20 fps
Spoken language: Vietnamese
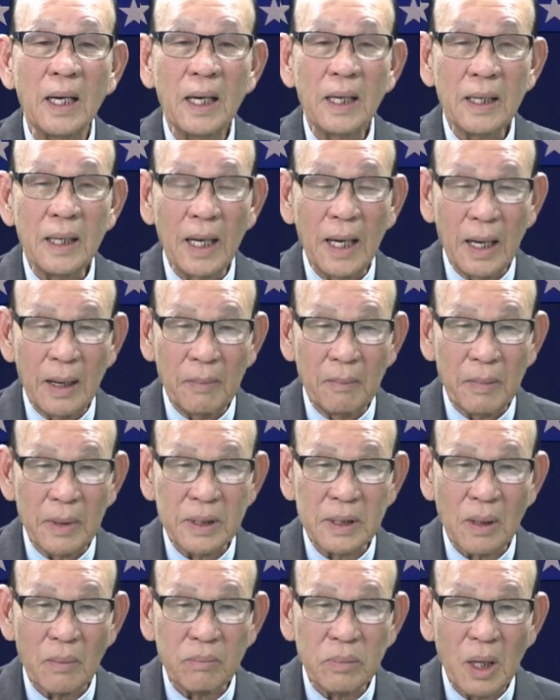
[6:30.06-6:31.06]
để mà
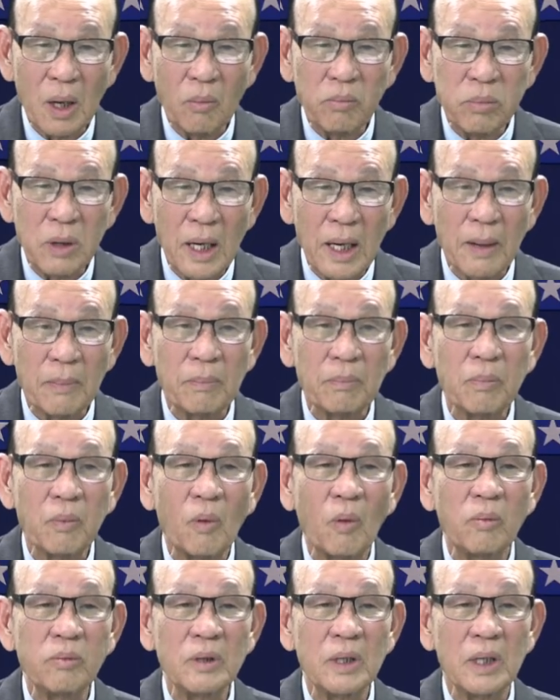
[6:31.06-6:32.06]
trong nông nghiệp
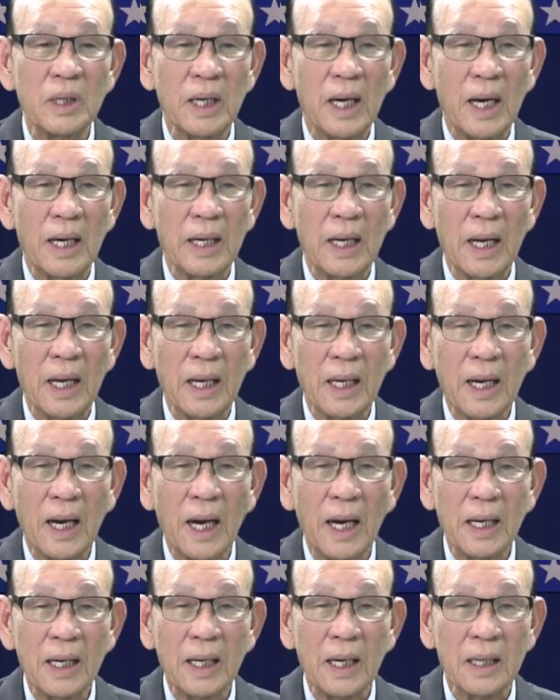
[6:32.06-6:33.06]
cũng như là để
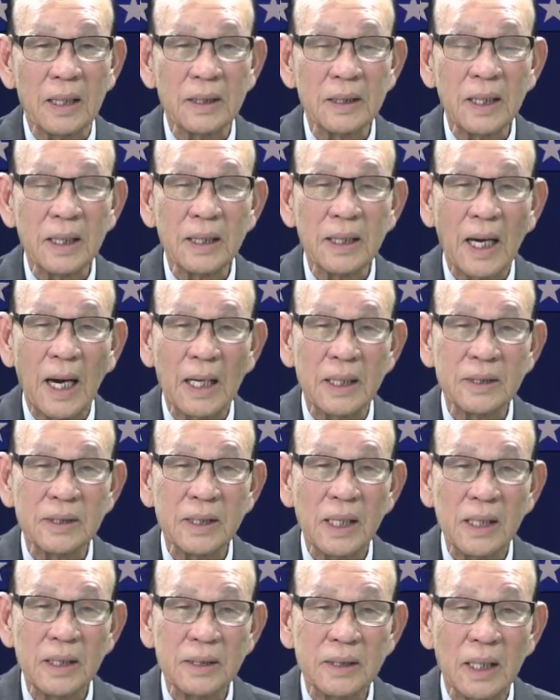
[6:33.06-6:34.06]
khai khẩn tất cả
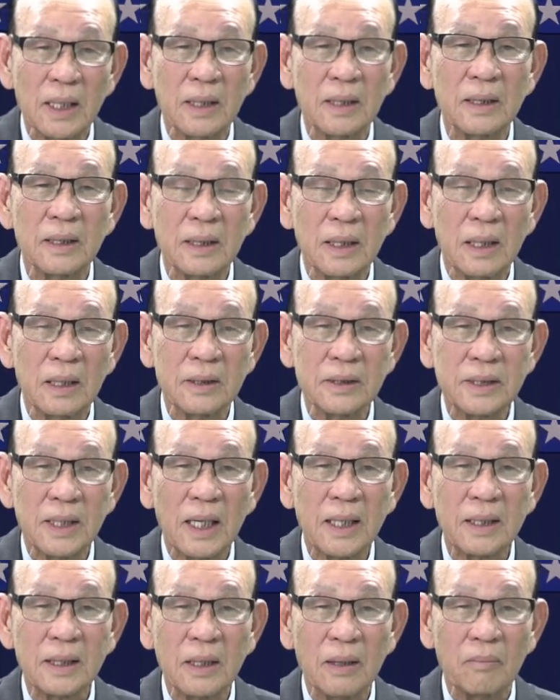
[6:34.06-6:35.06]
xây dựng đường
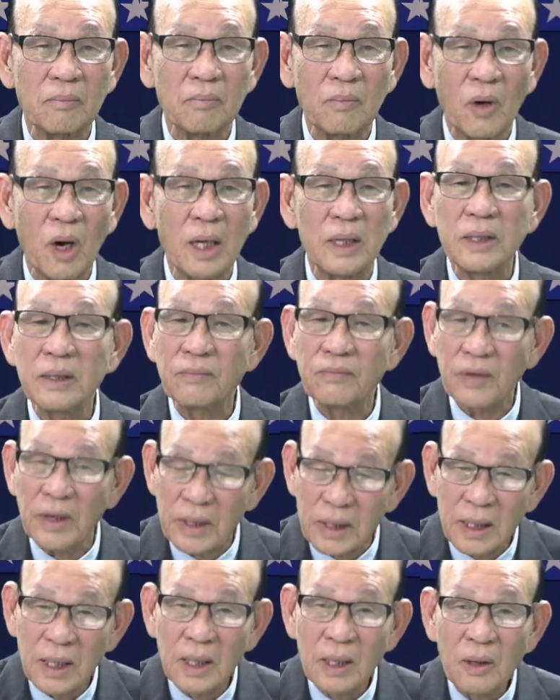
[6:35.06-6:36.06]
sắt đường mòn chất
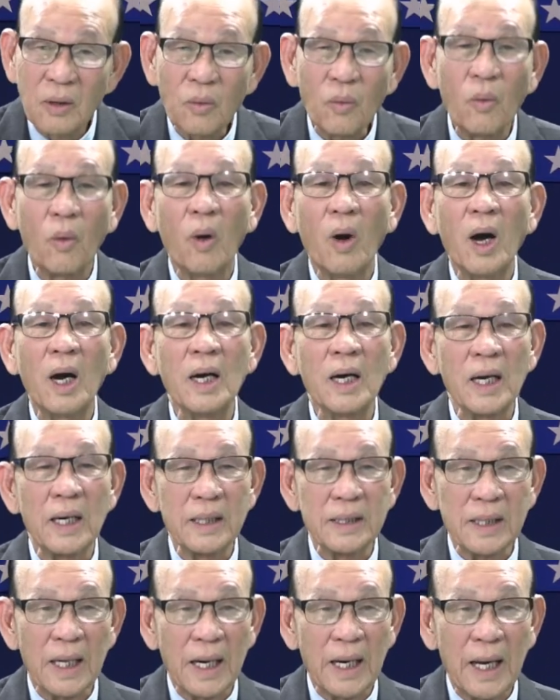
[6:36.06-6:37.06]
vân của
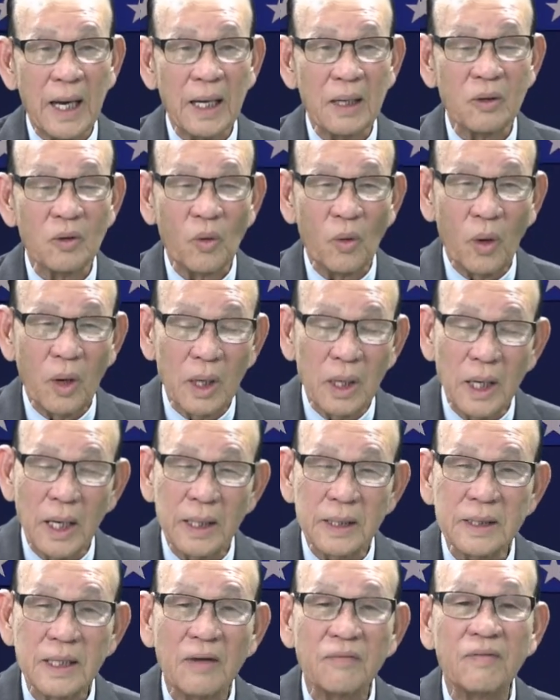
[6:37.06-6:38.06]
người da đen, của
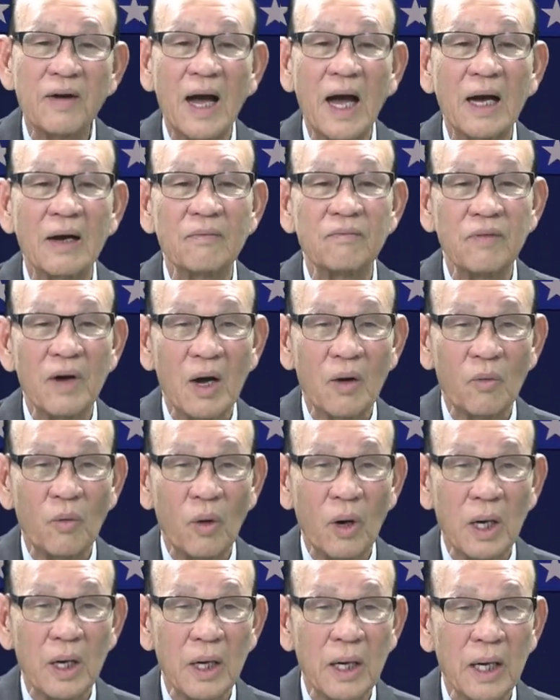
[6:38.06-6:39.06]
người da vàng và
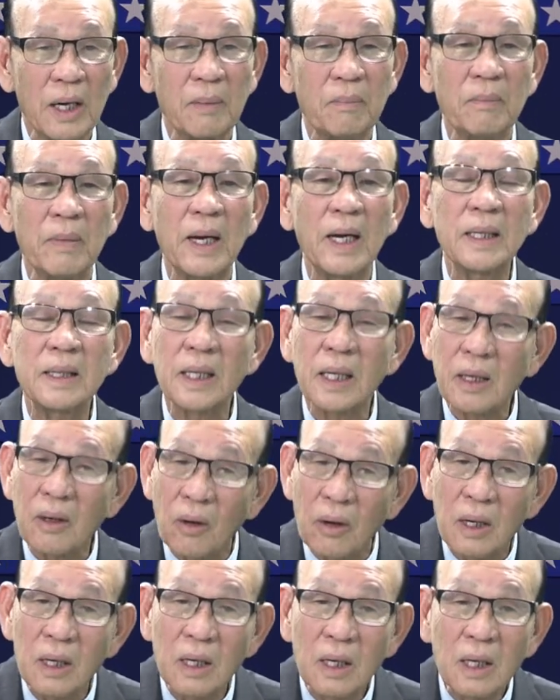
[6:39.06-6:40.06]
của người mỹ Tây
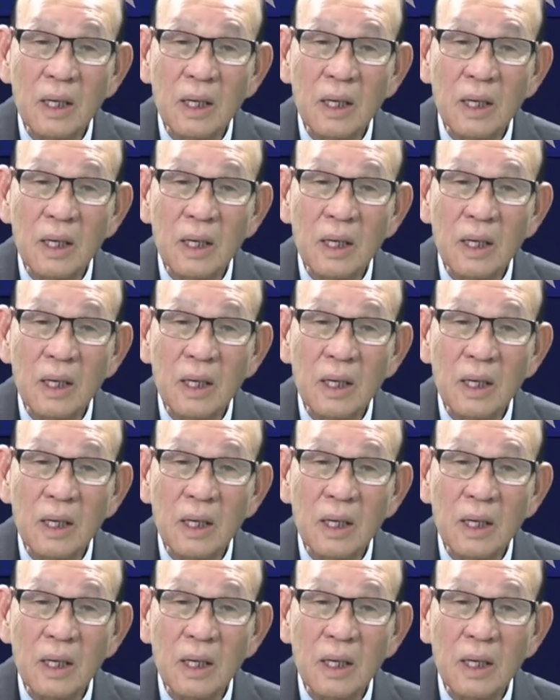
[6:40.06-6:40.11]
Cô